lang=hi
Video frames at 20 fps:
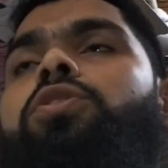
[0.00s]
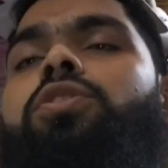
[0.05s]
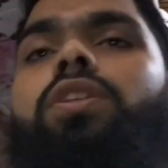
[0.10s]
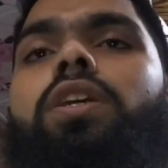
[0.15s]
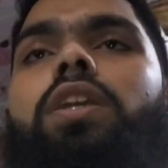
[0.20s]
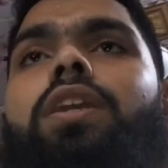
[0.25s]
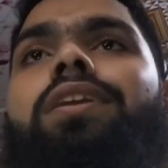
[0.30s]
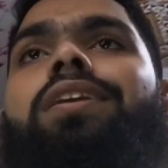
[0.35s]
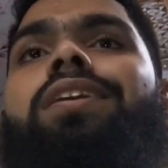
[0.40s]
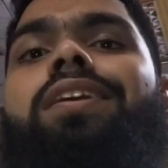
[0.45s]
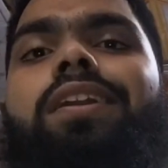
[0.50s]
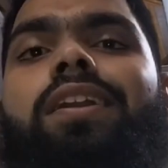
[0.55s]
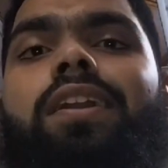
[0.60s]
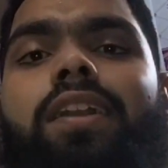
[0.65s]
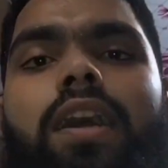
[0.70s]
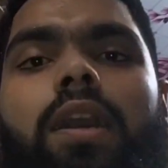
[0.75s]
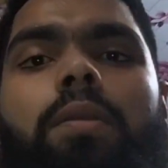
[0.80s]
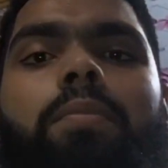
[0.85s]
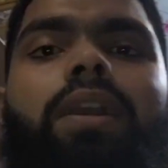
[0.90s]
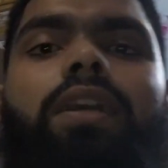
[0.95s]
रोशनी
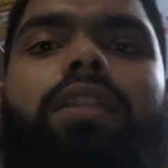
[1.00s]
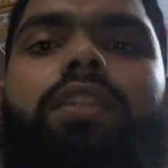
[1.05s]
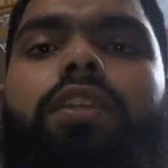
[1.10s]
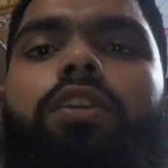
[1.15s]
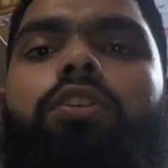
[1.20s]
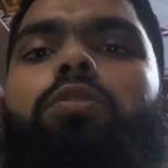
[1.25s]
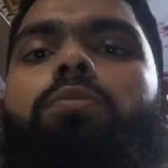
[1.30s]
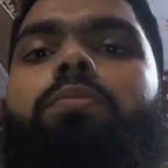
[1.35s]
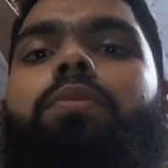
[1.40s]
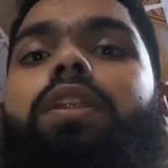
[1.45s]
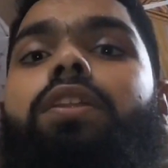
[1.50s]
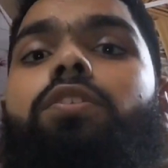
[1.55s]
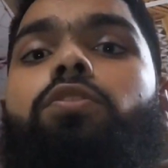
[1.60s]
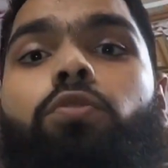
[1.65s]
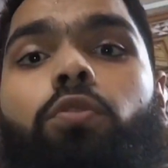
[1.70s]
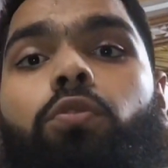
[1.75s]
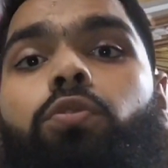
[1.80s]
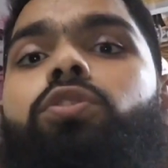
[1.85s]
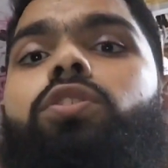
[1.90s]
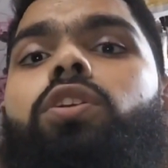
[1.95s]
कम आती है तो मैं
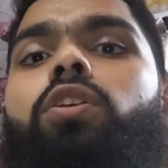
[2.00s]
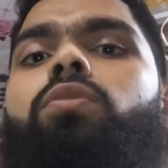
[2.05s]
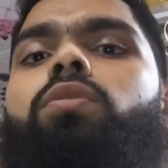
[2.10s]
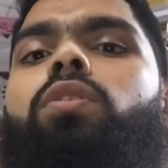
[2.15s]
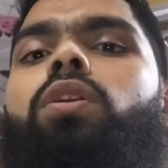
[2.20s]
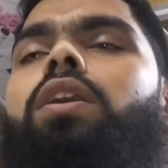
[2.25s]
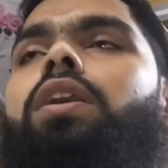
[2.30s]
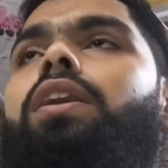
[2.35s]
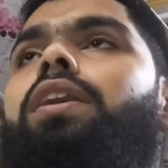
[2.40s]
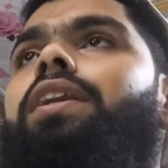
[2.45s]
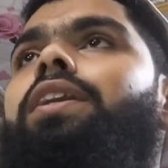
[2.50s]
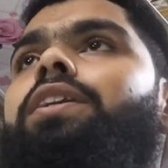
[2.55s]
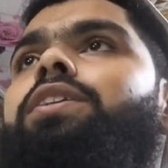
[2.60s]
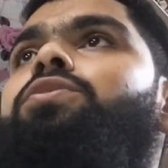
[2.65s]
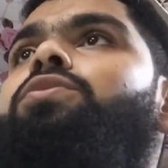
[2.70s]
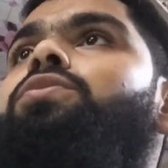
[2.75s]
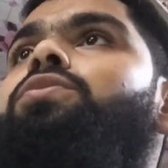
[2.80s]
सोच रहा हूँ कि